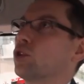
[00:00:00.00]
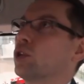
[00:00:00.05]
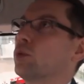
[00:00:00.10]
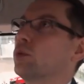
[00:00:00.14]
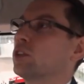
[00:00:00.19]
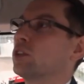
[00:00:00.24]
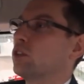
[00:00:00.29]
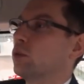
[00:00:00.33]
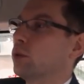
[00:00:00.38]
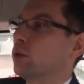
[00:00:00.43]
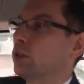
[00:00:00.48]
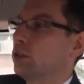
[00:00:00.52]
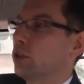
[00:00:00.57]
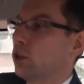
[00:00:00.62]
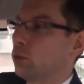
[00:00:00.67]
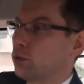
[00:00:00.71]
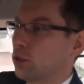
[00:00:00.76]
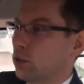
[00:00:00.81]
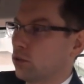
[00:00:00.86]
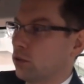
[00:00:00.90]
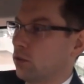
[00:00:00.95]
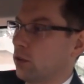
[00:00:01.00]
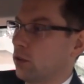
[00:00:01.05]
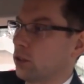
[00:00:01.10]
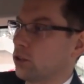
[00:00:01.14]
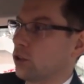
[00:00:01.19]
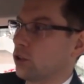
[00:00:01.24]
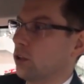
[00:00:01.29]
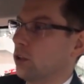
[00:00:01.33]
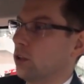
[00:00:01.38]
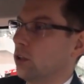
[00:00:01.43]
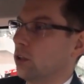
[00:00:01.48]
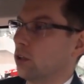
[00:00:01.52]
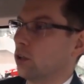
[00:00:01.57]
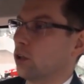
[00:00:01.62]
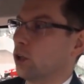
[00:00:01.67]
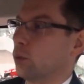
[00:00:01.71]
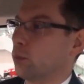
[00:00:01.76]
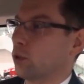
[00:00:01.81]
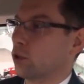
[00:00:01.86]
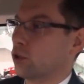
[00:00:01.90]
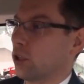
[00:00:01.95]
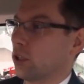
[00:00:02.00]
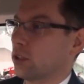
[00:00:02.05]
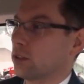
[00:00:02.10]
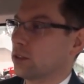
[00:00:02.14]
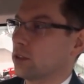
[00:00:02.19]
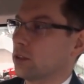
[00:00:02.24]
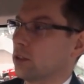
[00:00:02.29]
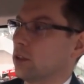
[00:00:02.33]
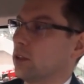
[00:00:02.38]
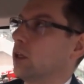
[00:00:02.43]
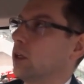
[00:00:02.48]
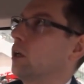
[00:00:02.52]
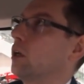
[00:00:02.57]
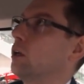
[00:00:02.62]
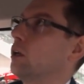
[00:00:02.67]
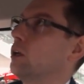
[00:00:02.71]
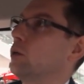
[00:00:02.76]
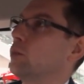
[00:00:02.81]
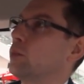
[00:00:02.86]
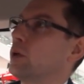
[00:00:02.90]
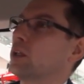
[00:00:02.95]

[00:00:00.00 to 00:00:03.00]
możemy swobodnie obserwować go podczas e,